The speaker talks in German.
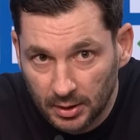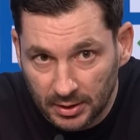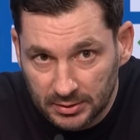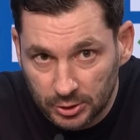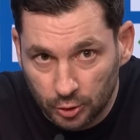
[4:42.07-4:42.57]

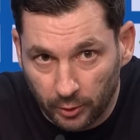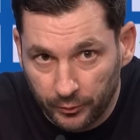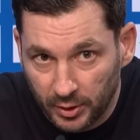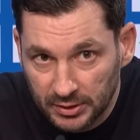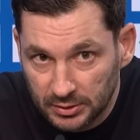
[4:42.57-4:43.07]
dass das Tor
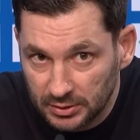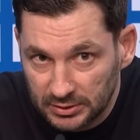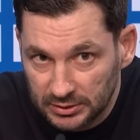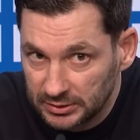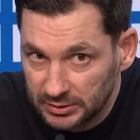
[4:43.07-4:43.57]
für ihn
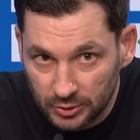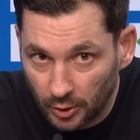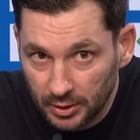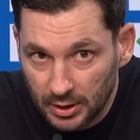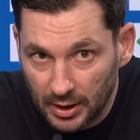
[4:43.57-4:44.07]

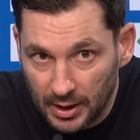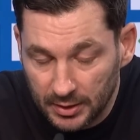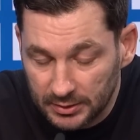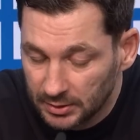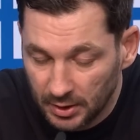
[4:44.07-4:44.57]

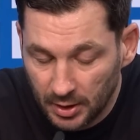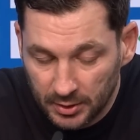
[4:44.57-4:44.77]
sonnenklar ist.